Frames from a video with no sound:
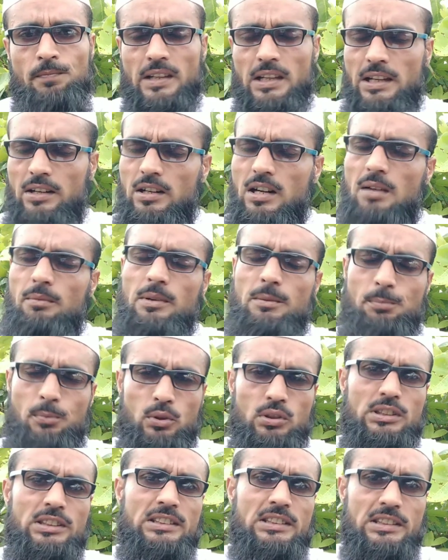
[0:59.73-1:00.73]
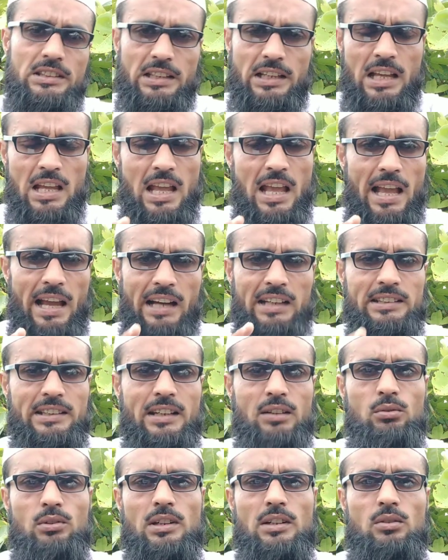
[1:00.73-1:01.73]
কেননা আমি প্রতিদিনই একটা
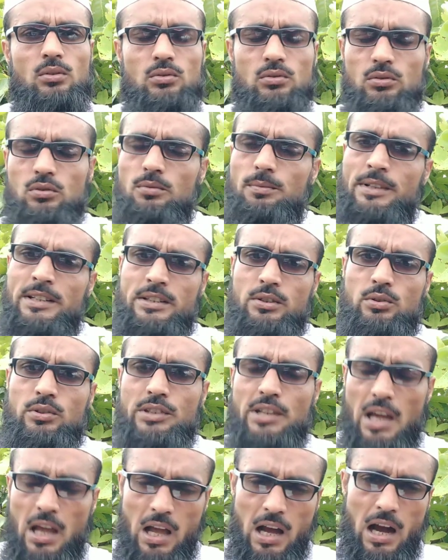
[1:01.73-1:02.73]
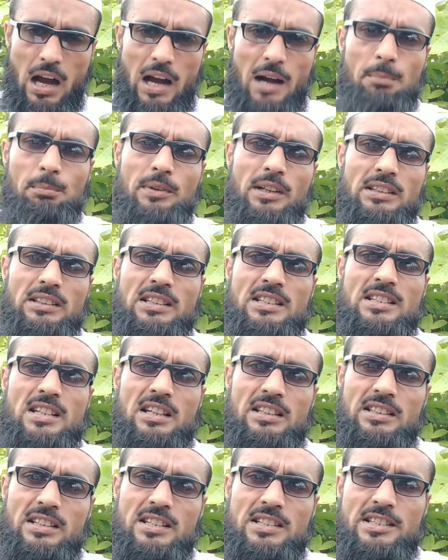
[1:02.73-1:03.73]
করে নতুন ভিডিও নিয়ে আপনাদের
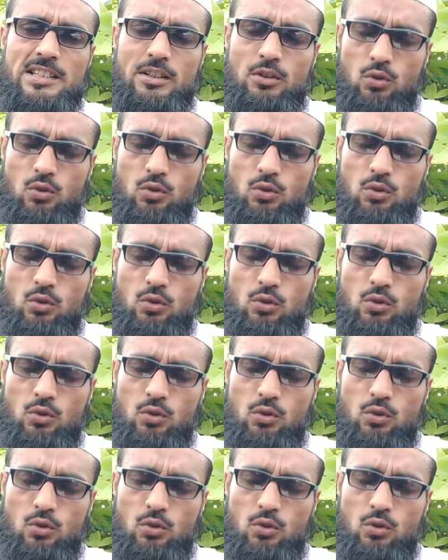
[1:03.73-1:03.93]
সাথে এসে